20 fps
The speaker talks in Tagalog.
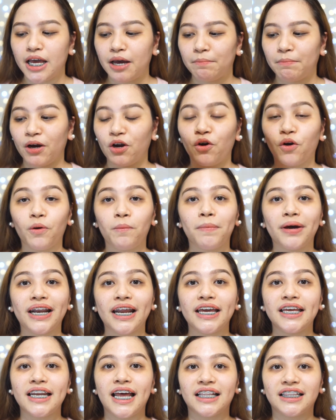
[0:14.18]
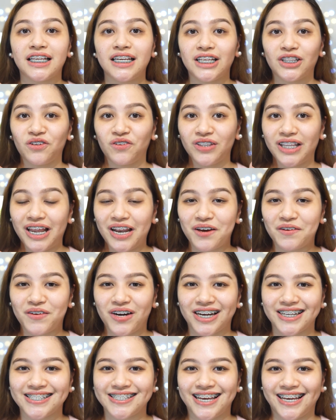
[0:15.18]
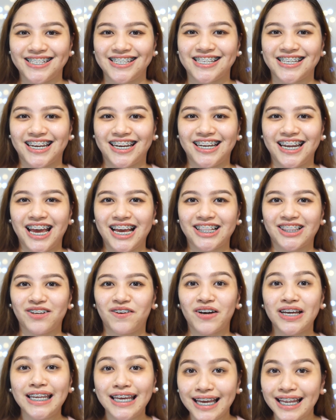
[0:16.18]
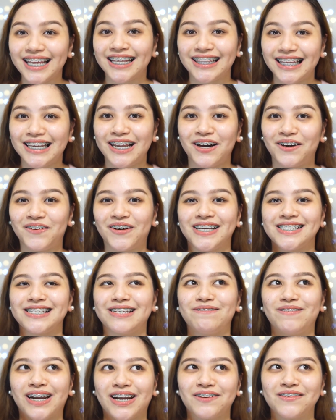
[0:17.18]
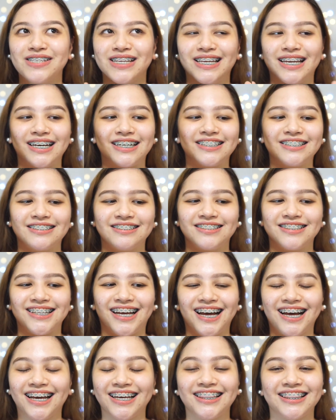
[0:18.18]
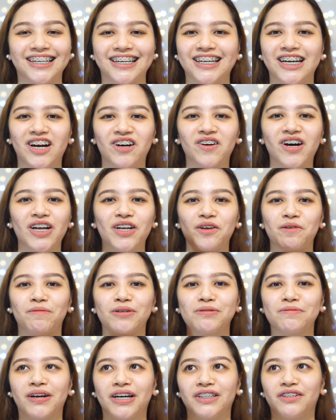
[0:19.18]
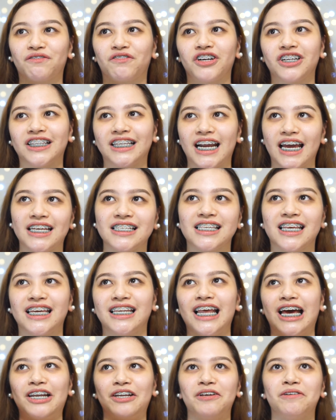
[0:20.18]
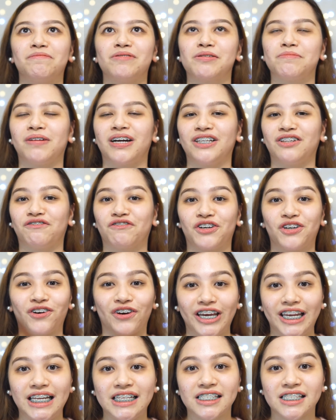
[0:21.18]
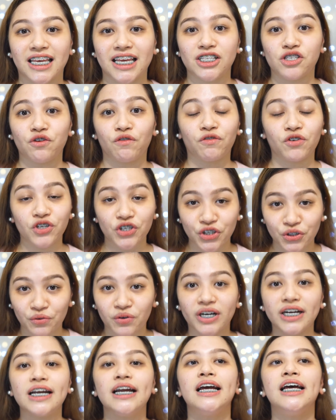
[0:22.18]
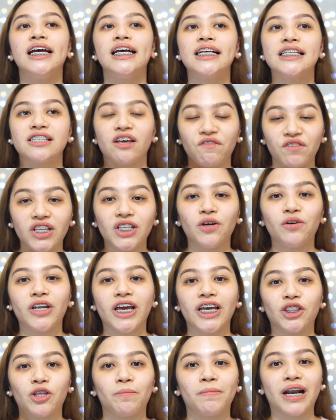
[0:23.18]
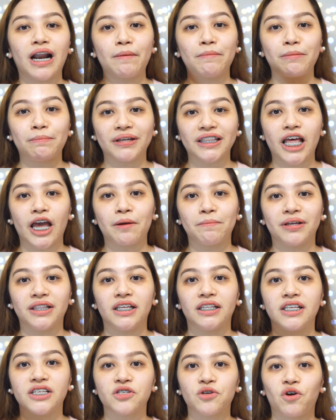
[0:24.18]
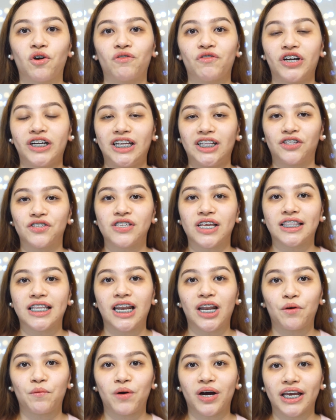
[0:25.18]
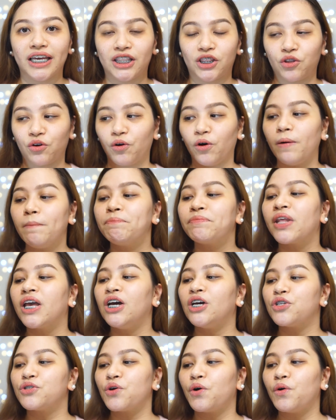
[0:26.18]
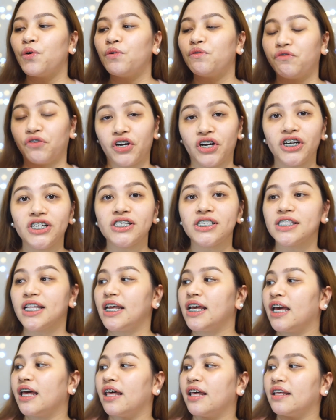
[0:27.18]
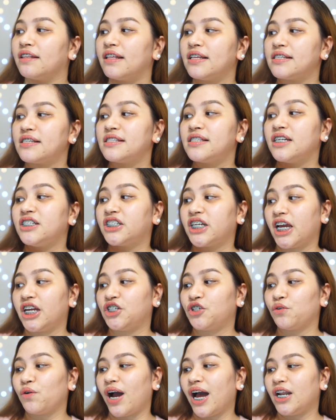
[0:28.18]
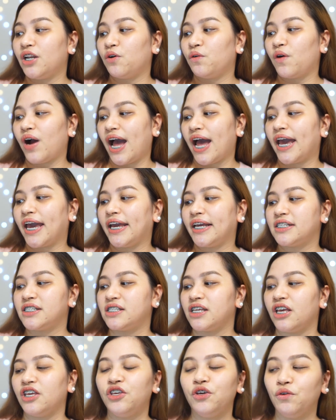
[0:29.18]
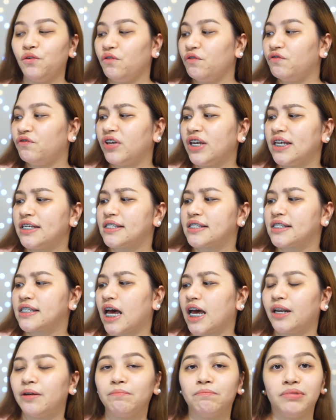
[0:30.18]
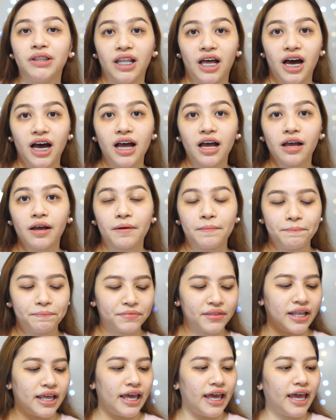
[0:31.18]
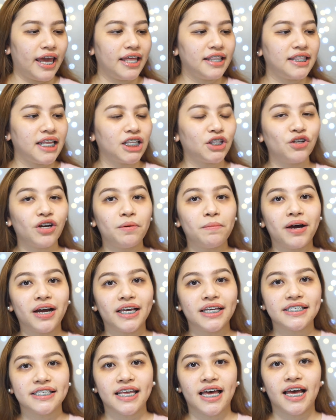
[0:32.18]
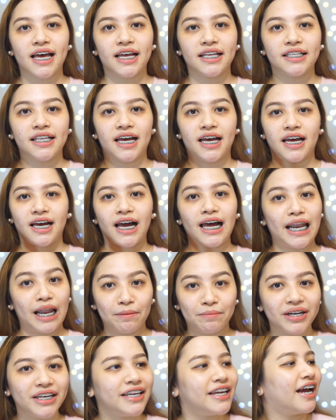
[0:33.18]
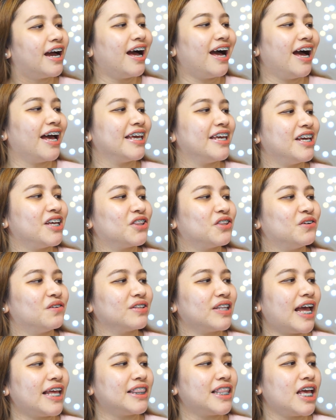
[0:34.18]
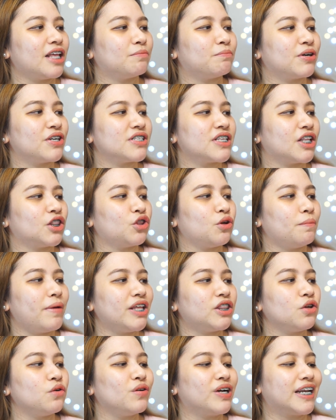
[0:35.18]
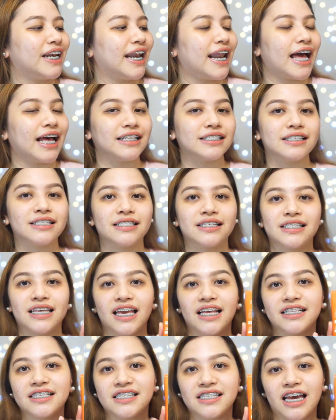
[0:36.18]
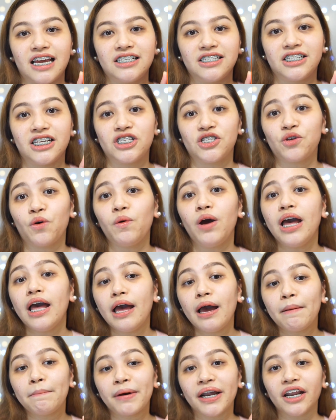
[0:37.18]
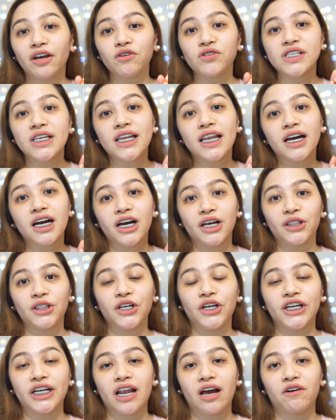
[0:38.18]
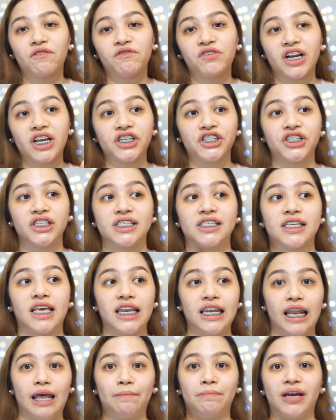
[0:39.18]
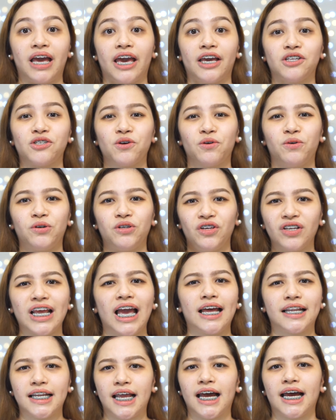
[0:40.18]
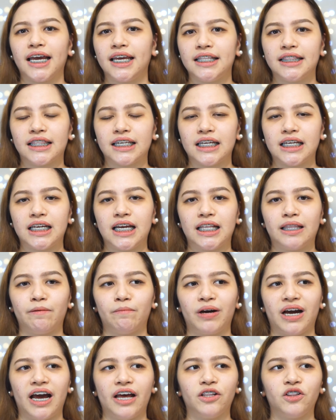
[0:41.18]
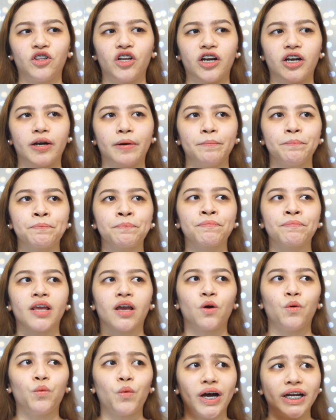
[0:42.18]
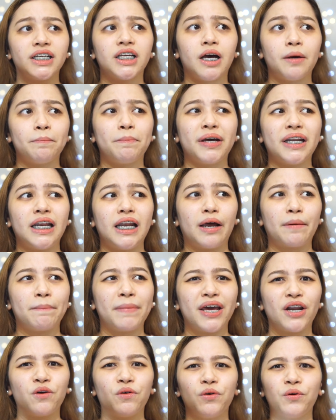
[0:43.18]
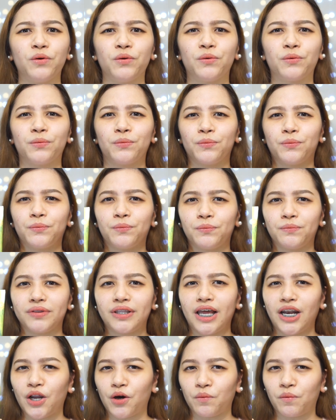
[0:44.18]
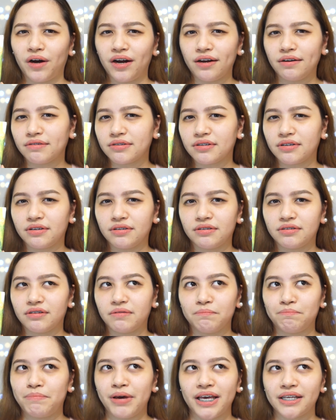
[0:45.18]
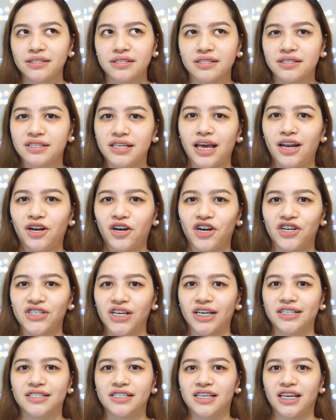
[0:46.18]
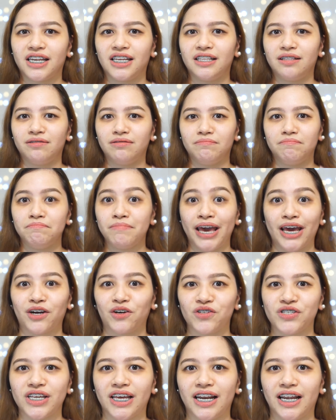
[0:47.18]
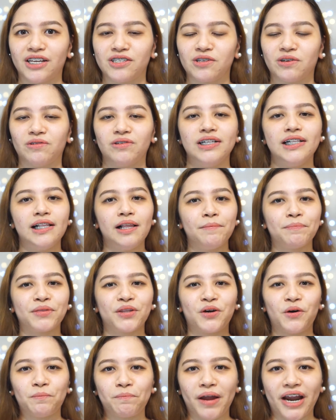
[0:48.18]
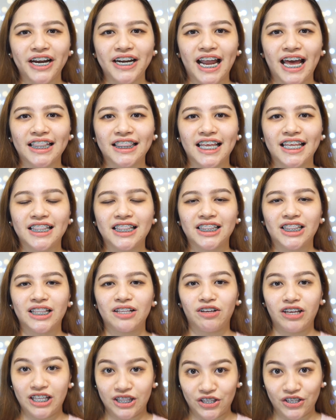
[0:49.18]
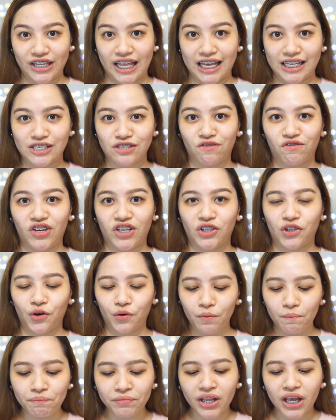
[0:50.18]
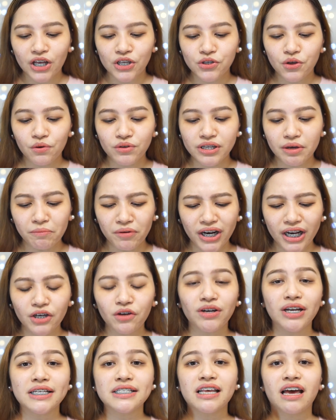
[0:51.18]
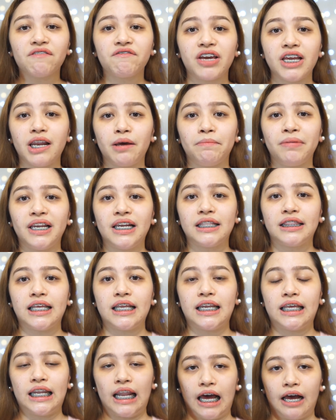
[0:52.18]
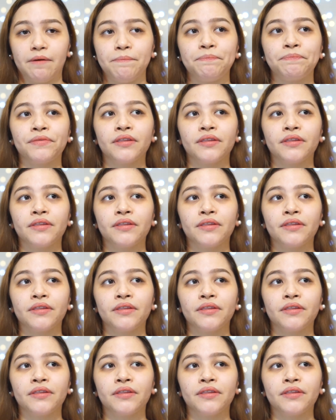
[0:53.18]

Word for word: Pagkukumparahin natin itong dalawang sunscreen na ito, kinikilig din ako kasi pareho silang nakaka-intriga kung ano yung mas maganda for dry skin, ano yung mas maganda for oily skin. So for sure, sa video na ito, marami pa tayong madidiscover dito sa dalawang ito. So first, This is the Jeju Aloe Eyes UV Sunblock. And ito namang isa na kalaban niya ay itong 98% Tomato Glass Skin Sun Gel. So, parang silang under ng Fresh Skin Lab, guys. So, yun nga, nakaka-intriga, ba diba? Under one company lang, pero dalawang best-seller sunscreen meron sila. So, compare natin in today's video. So, simulan ko lang sa availability nila.